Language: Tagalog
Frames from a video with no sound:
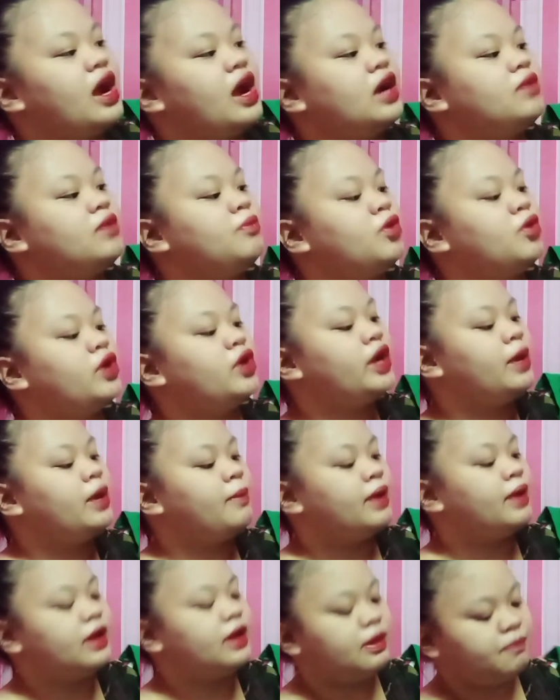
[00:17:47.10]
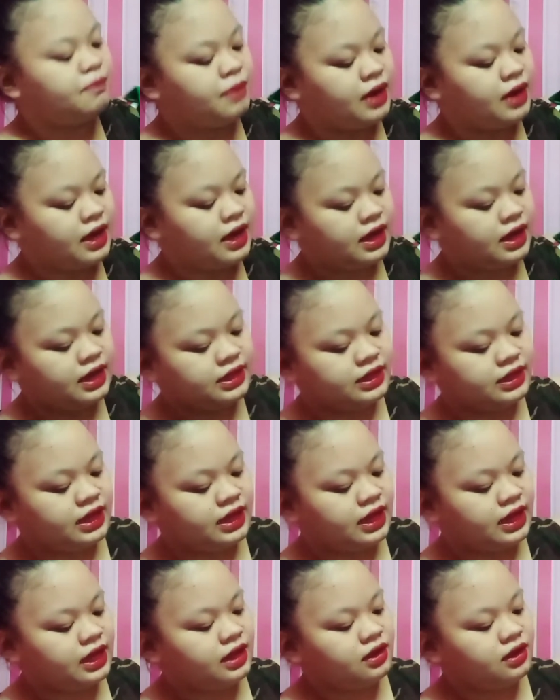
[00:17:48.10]
Armour naman ang pangalan
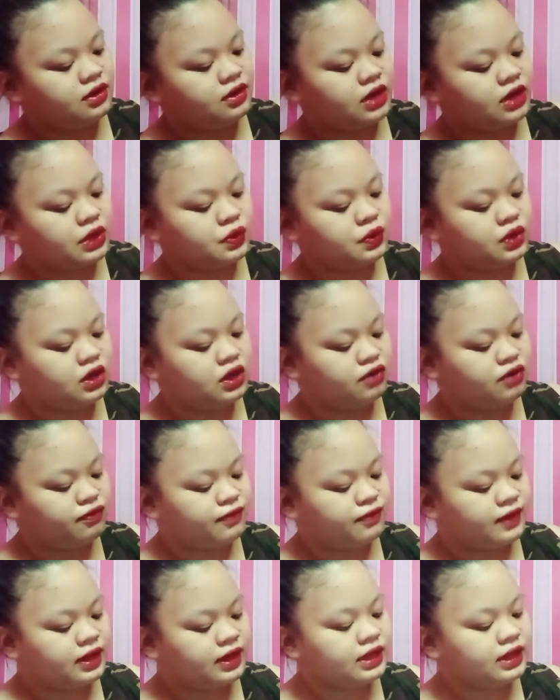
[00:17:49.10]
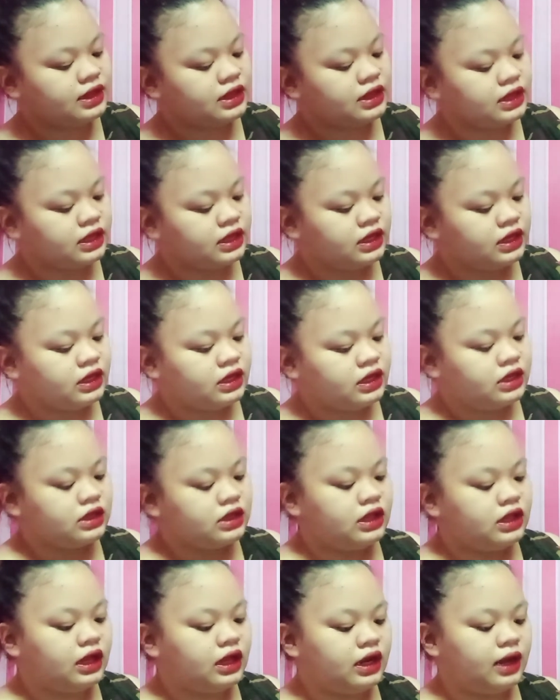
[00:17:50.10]
niya. Regular fit.
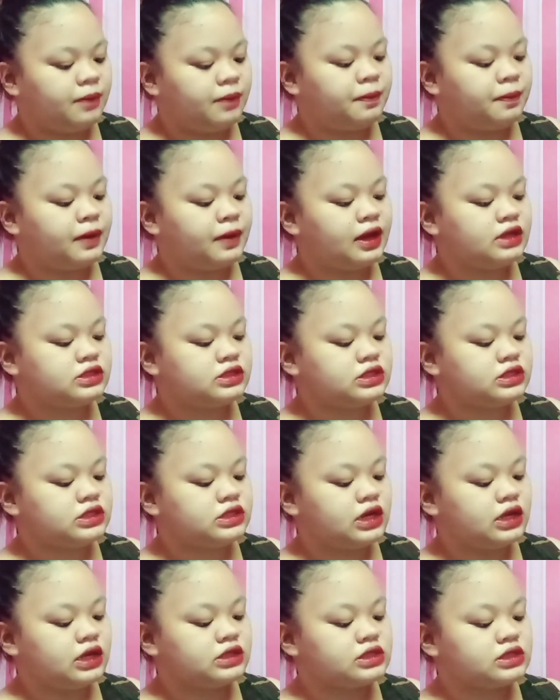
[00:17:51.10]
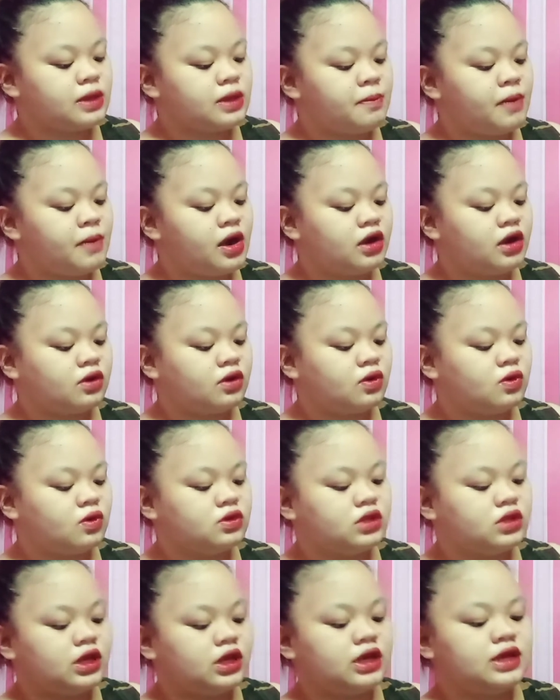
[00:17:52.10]
Then, ang price niya sa
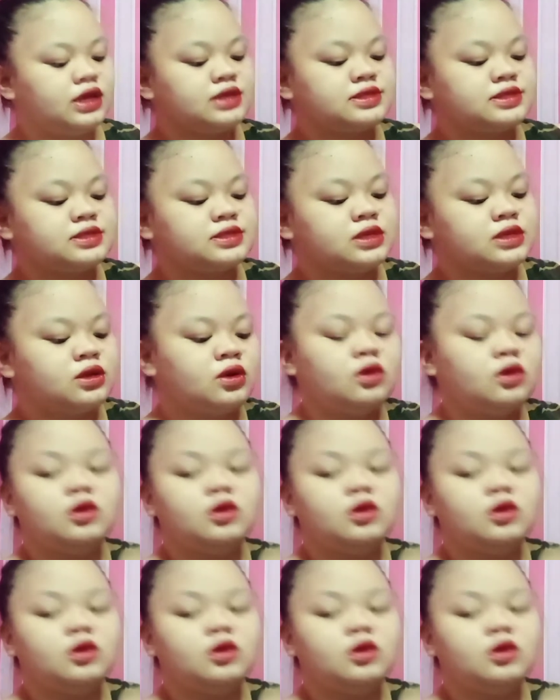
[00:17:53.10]
barcode is